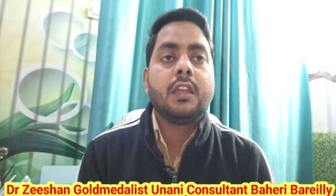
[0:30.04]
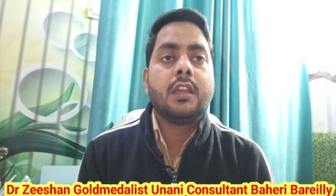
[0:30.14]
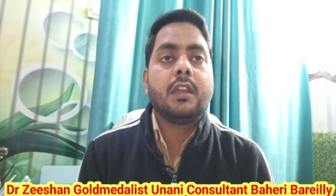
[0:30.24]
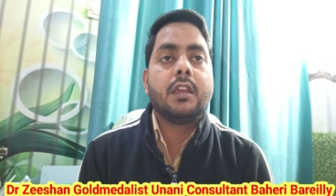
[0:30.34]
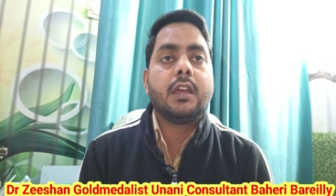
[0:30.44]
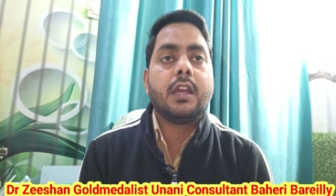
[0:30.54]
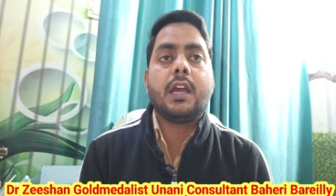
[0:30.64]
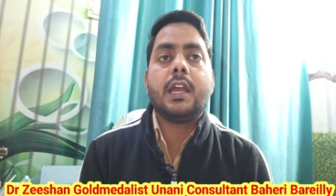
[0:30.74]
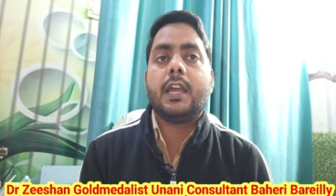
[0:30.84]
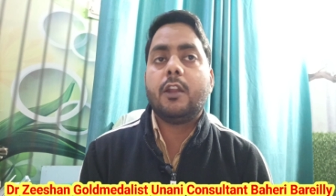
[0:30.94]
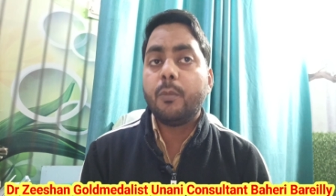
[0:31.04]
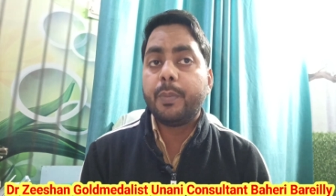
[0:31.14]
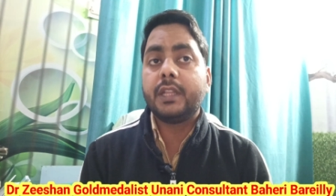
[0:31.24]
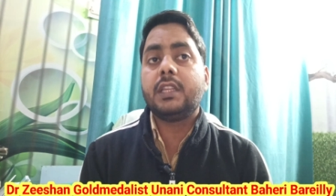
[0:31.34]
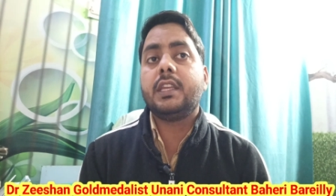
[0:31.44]

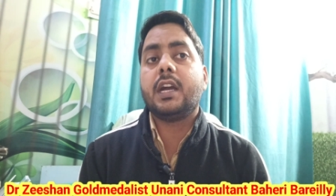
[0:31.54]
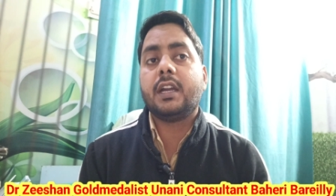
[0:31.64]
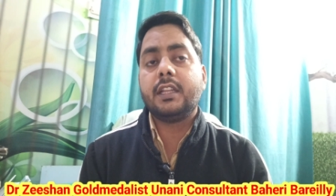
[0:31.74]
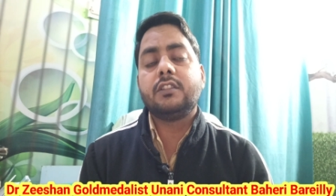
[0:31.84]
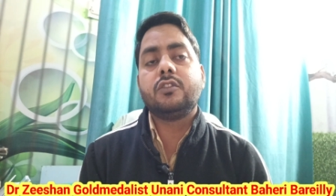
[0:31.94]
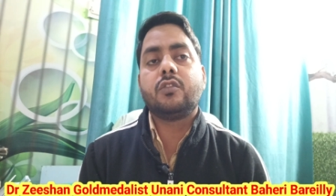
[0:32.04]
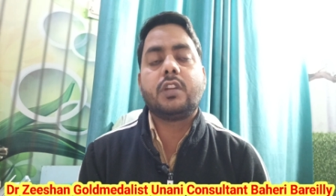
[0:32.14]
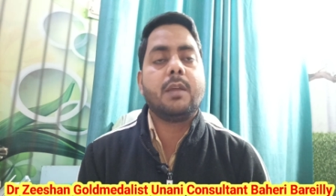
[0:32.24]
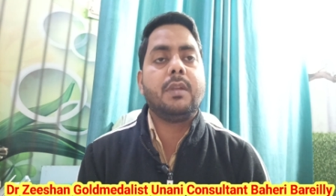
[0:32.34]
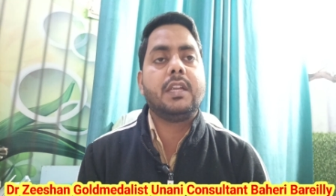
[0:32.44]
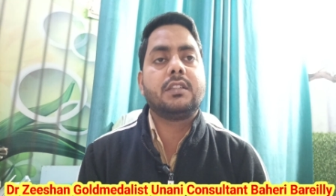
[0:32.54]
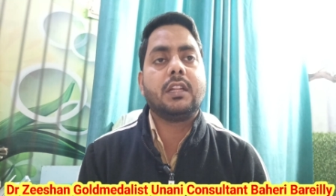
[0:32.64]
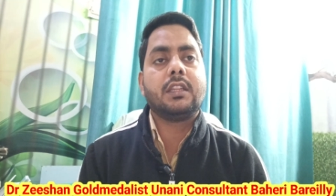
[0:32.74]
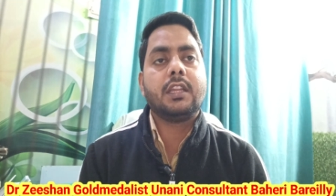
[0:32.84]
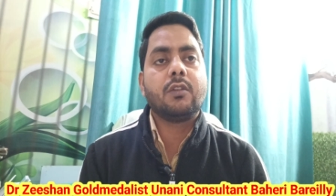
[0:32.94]
एलोपैथी या अंग्रेज़ी जो टैबलेट
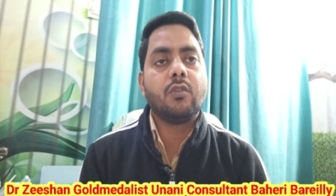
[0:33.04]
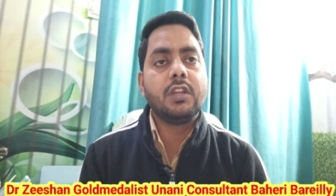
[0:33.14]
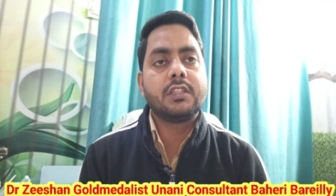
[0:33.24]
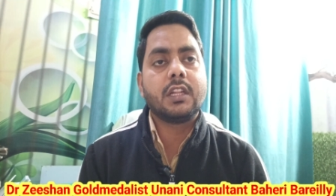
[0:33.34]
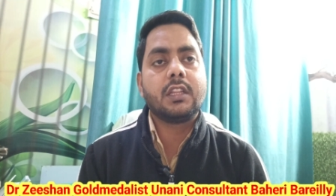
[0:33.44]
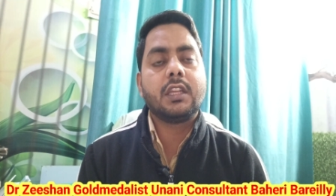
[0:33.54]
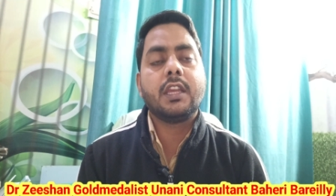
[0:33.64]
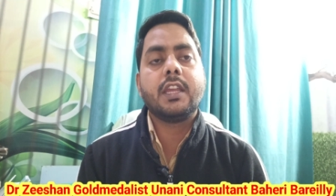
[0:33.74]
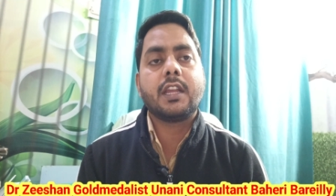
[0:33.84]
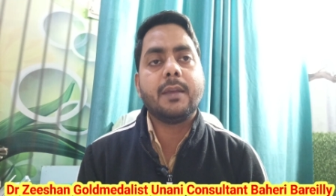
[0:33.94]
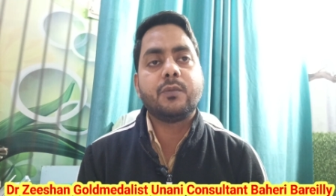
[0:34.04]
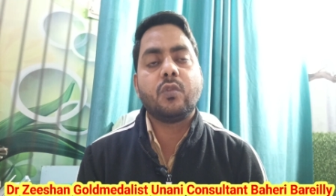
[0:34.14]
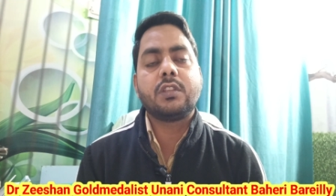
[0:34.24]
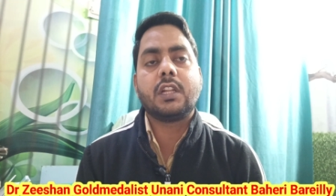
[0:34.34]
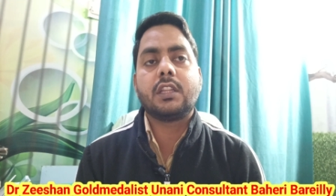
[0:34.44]
चलती है गोली चलती है या
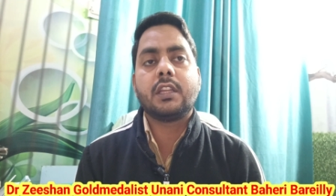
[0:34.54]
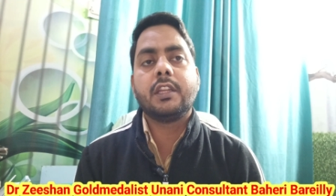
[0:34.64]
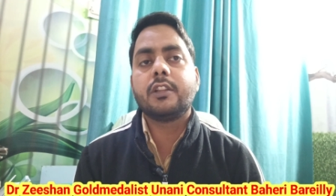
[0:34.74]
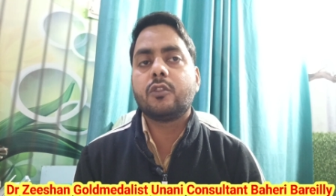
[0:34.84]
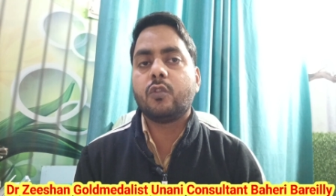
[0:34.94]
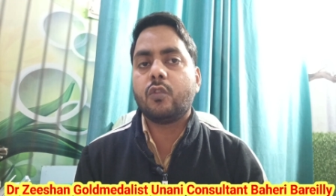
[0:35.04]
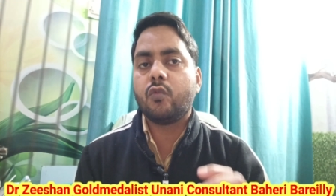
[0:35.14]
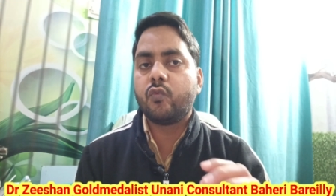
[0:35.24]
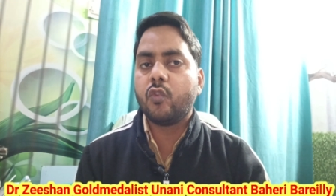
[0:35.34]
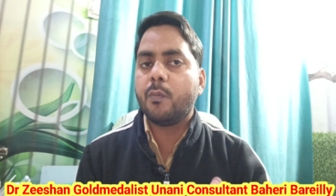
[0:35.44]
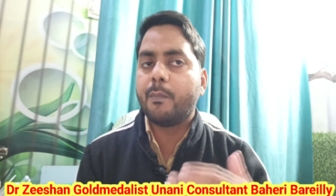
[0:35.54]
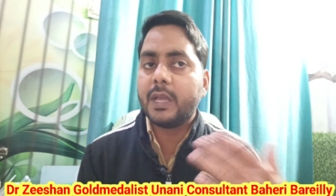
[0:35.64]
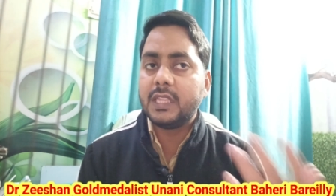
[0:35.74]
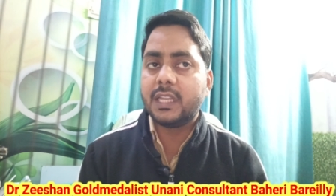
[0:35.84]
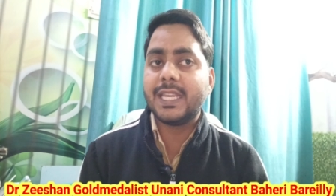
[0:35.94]
कैप्सूल चलते हैं तो वो
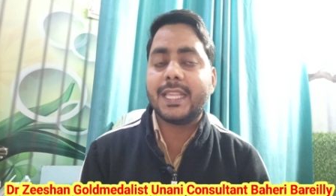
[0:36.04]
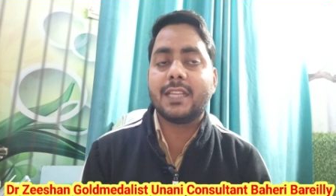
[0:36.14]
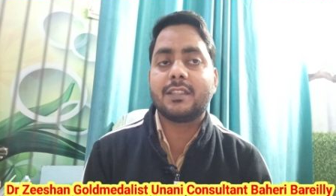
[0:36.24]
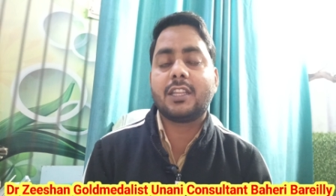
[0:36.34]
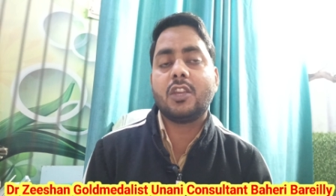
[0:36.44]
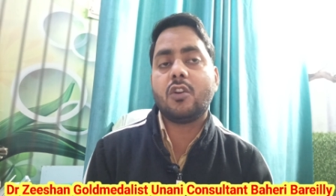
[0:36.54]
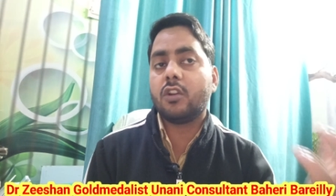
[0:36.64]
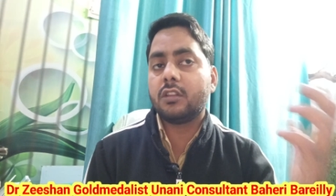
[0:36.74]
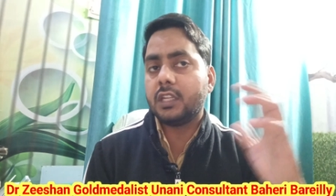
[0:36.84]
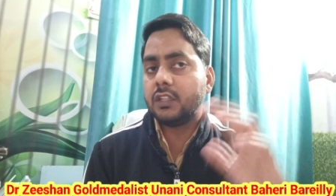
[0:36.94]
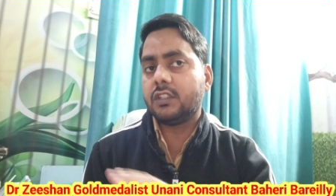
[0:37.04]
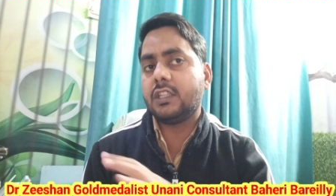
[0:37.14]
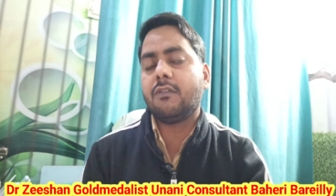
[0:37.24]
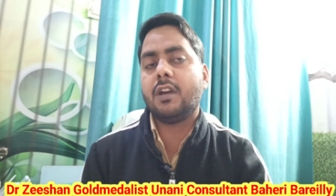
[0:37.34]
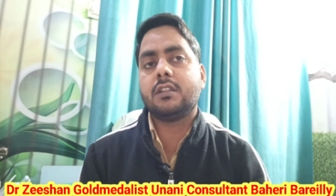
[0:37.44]
बंद किया जा सके और देसी
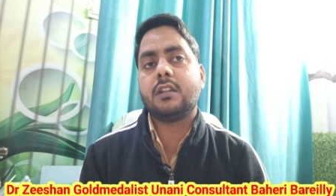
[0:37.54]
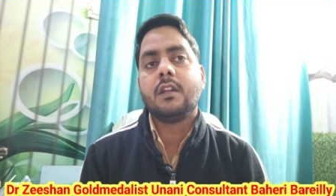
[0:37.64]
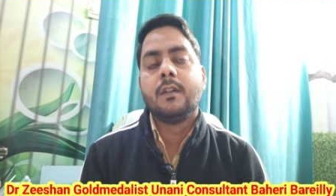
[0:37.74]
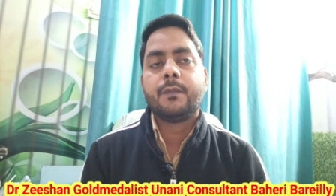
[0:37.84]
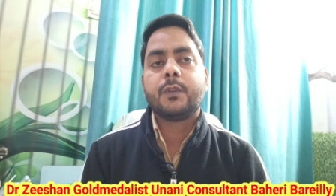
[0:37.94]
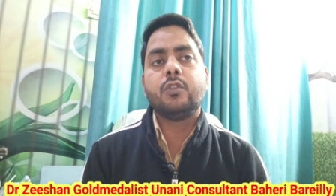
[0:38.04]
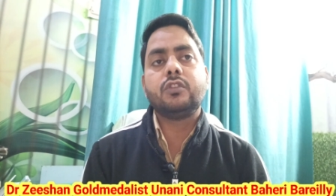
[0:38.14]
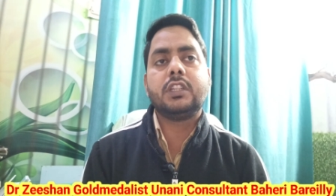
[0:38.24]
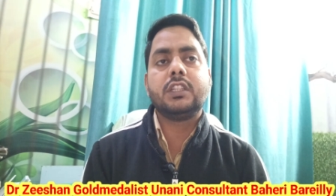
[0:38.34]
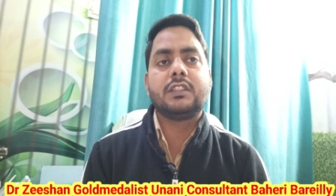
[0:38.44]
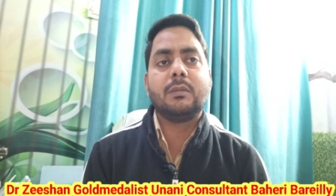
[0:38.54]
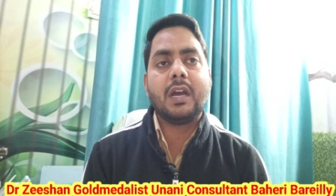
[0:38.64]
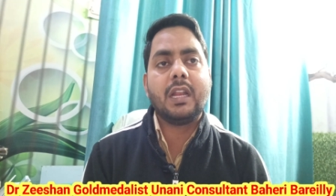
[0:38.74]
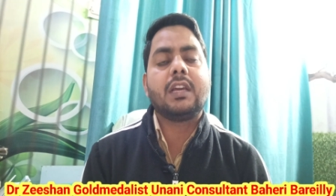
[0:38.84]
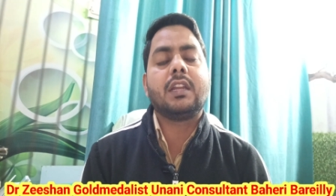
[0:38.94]
दवा कुछ दिन
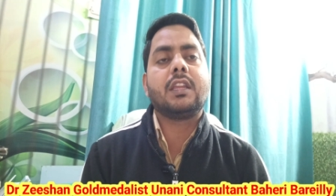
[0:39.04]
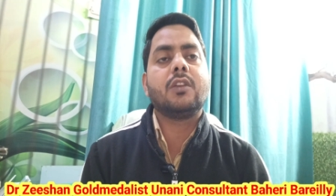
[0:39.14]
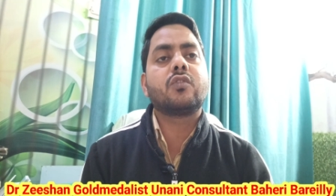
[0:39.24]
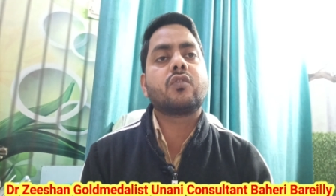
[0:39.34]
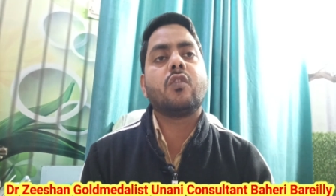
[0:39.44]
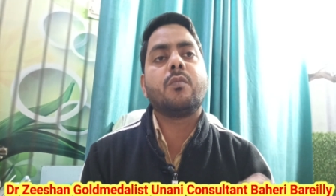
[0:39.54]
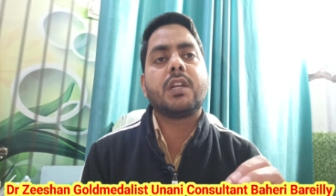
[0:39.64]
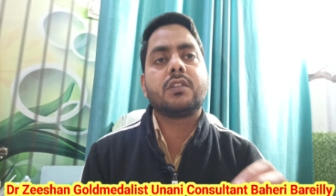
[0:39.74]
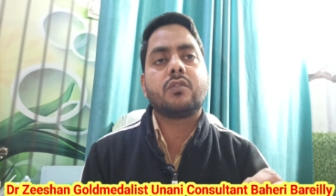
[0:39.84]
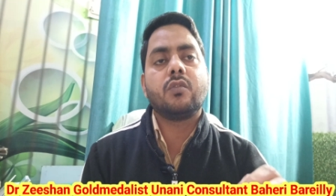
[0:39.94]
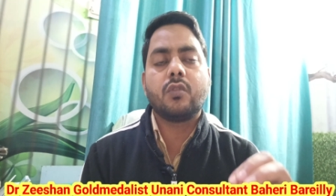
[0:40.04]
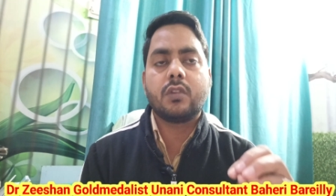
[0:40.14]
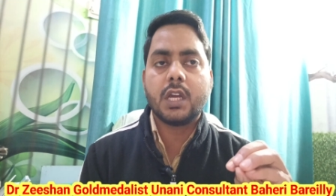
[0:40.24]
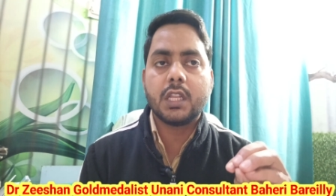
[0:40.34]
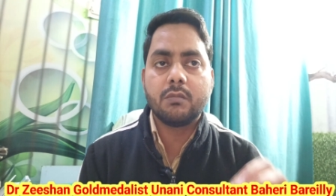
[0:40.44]
इस्तेमाल करके उसको मर्ज़ को
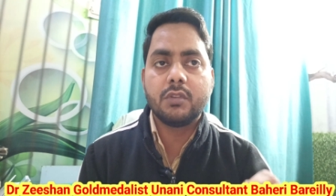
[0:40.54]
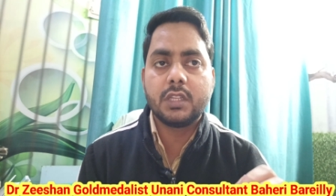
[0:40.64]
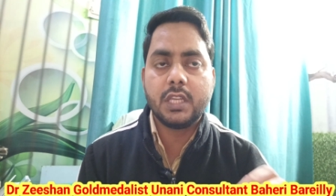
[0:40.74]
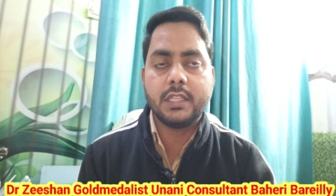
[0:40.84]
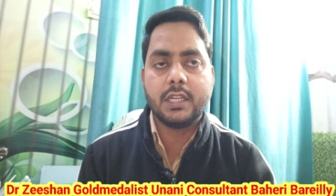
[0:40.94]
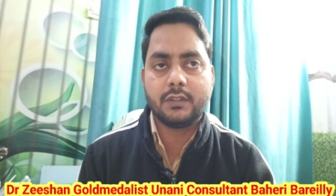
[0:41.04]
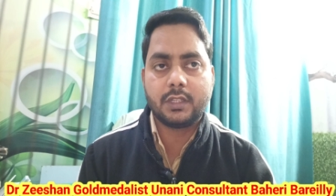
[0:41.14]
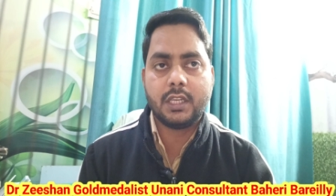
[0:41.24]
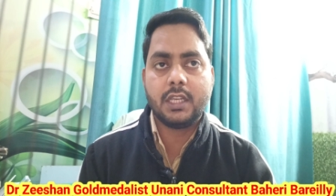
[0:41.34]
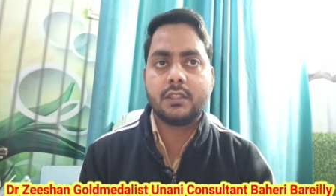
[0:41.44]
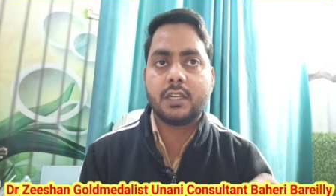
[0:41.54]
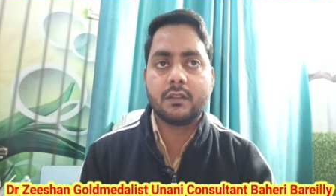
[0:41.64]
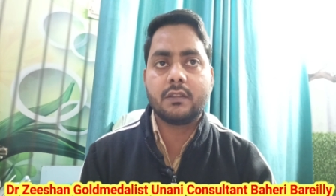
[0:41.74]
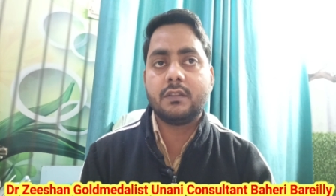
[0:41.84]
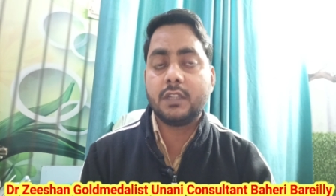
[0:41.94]
ख़त्म किया जा सके
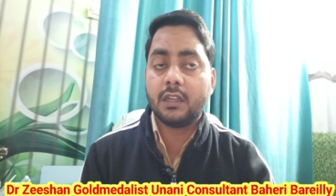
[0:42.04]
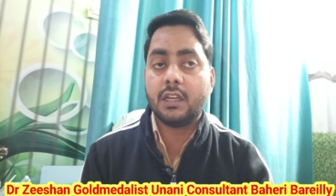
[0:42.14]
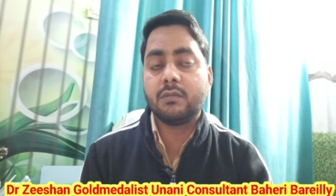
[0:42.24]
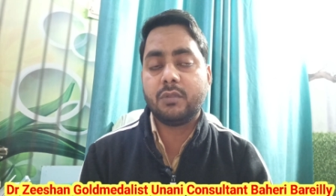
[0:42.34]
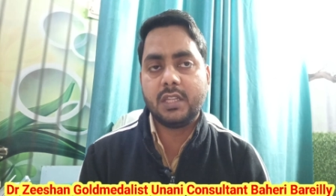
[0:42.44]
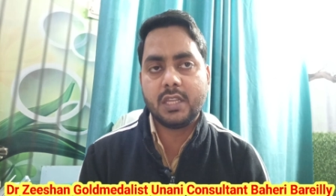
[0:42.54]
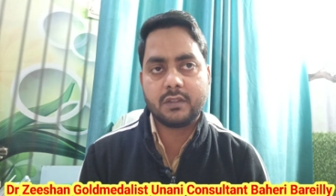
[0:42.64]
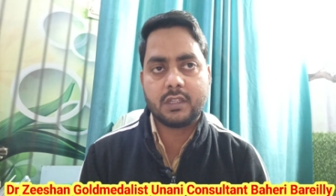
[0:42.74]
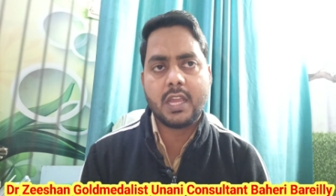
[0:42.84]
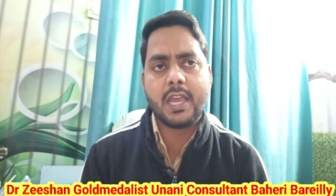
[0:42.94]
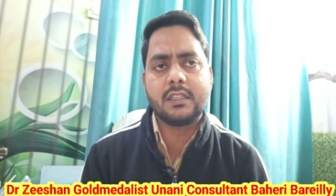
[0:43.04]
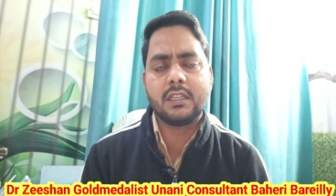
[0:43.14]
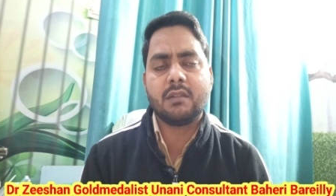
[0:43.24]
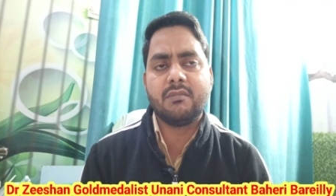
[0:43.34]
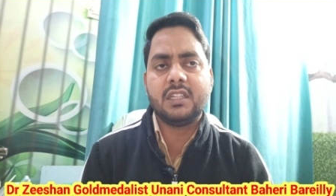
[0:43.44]
जड़ जड़ ख़त्म की जा सके
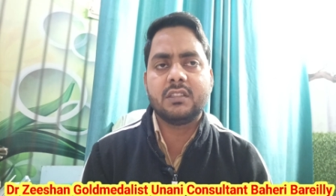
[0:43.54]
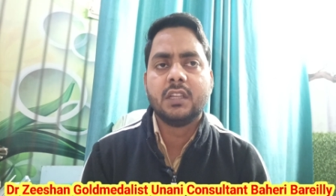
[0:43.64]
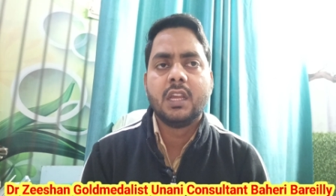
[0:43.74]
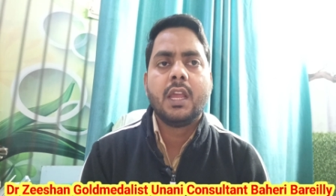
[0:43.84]
ऐसे कमेंट